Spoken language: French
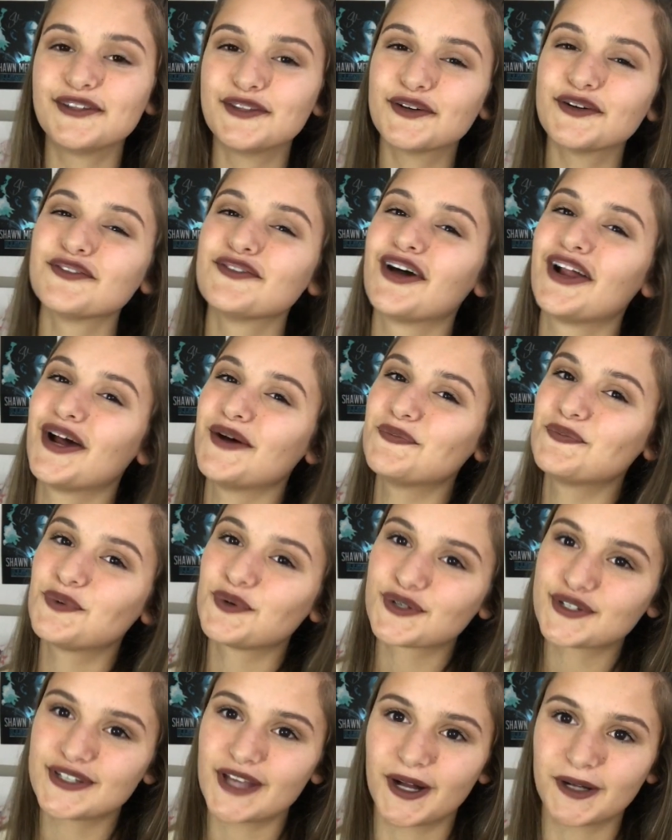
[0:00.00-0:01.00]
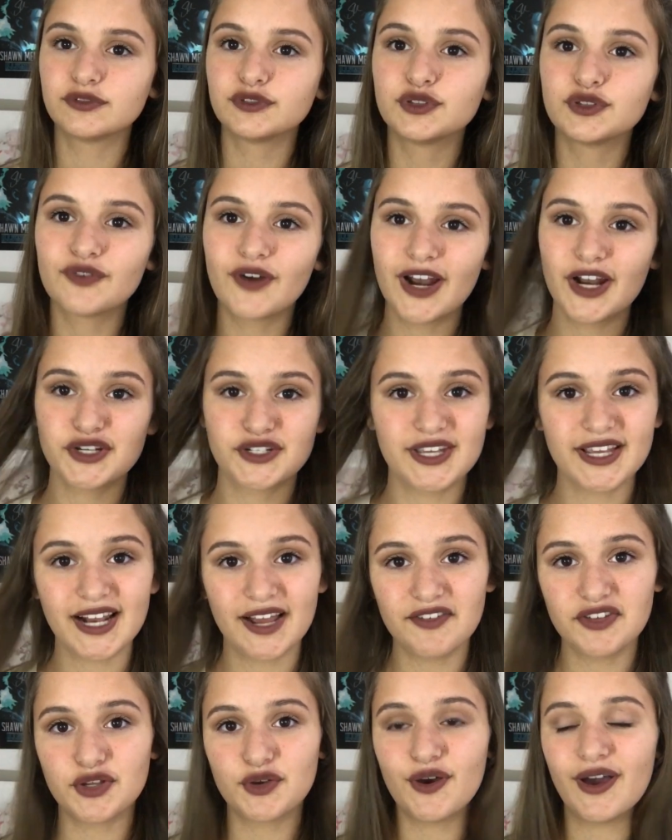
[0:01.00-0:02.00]
Donc voilà pour ça. Donc voilà, je sais que
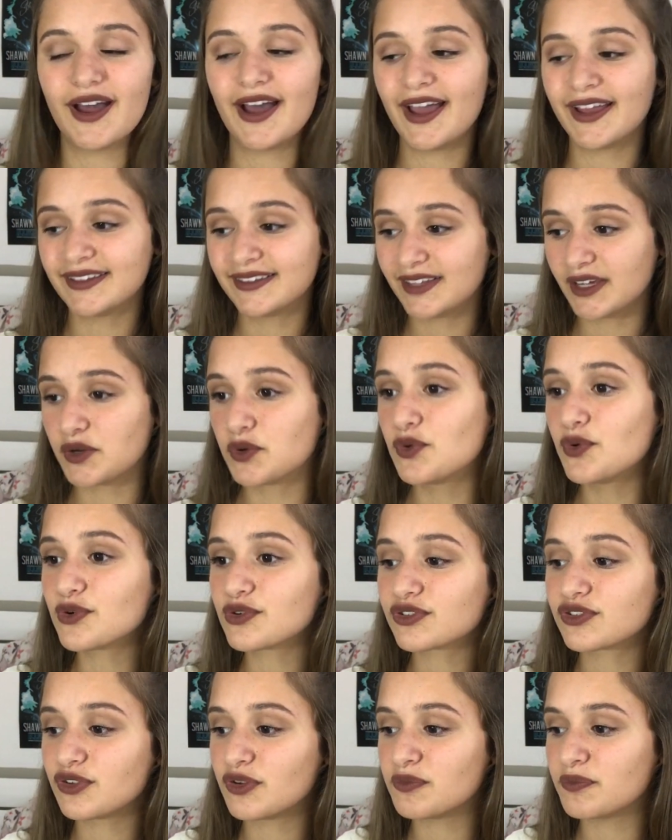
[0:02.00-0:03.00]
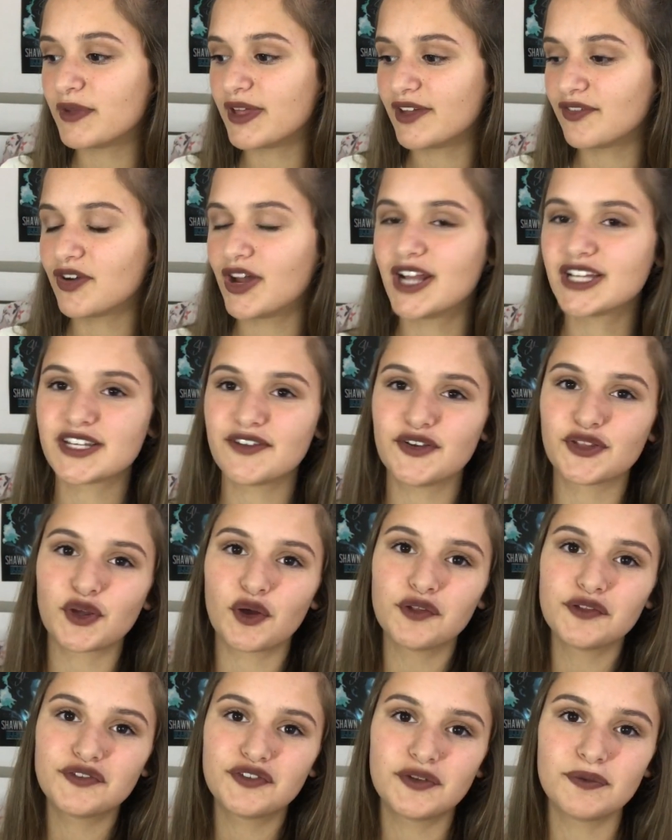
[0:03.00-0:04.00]
la vidéo a été courte, mais voilà, j'avais
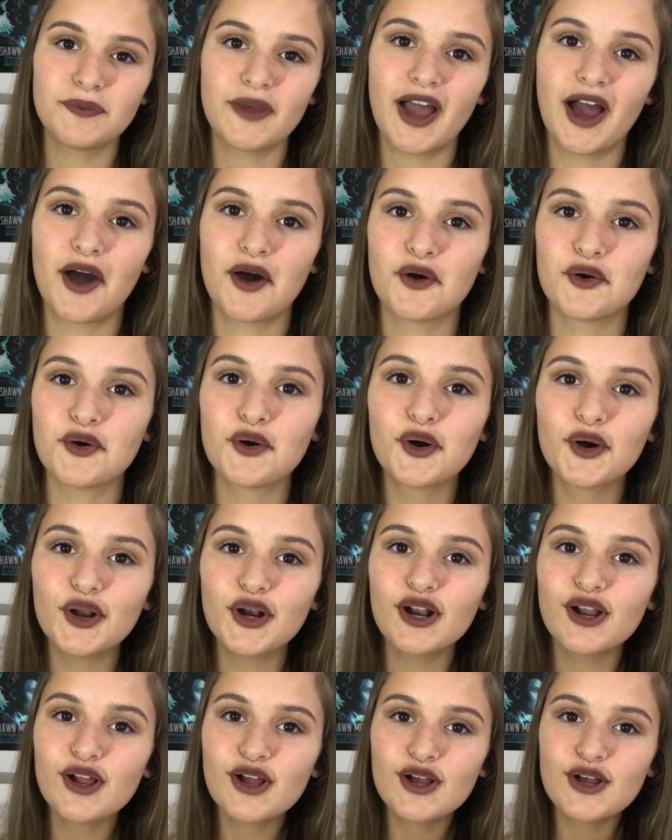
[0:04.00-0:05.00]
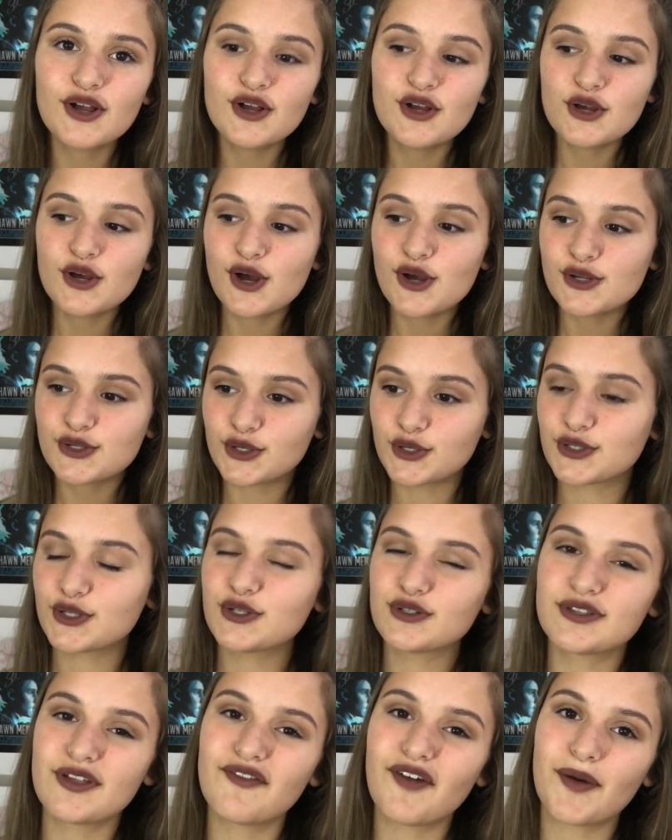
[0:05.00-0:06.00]
trop envie de filmer un haul. Sur ce,
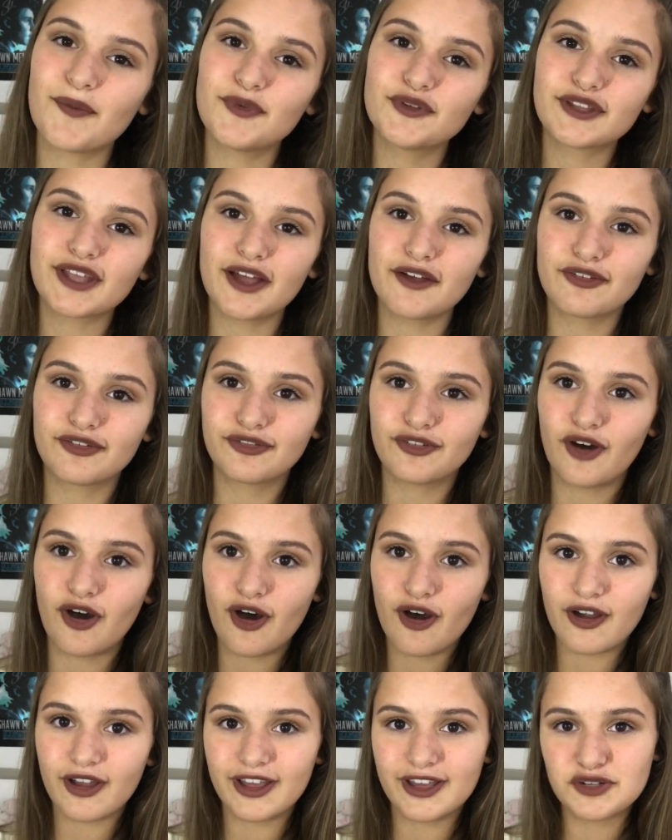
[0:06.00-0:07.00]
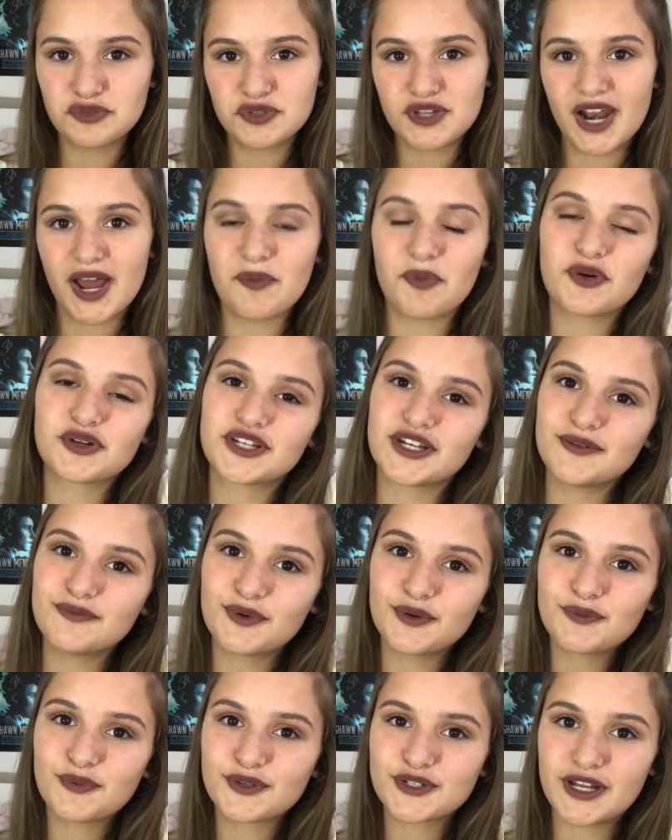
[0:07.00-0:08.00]
je vous aime vraiment très fort et je vous dis à la prochaine
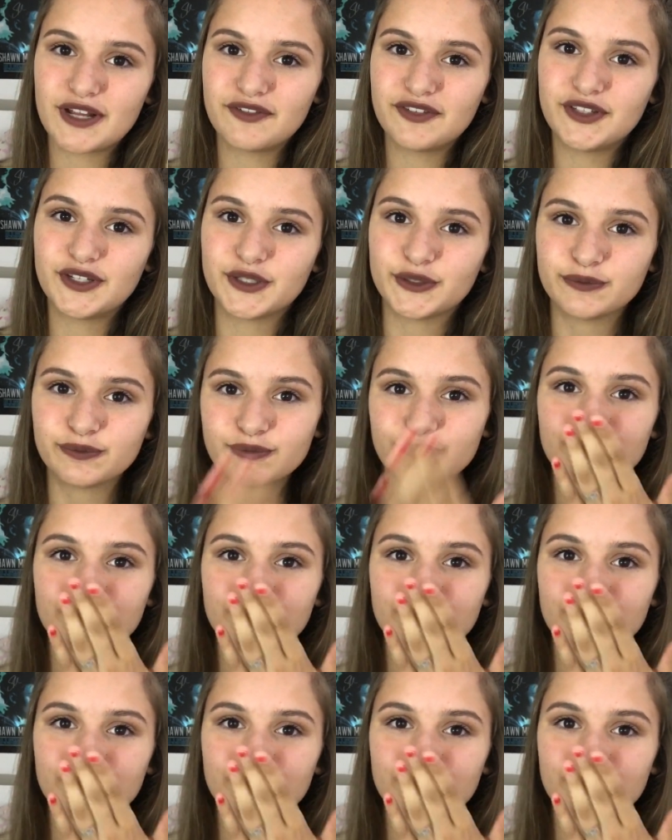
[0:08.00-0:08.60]
pour une prochaine vidéo.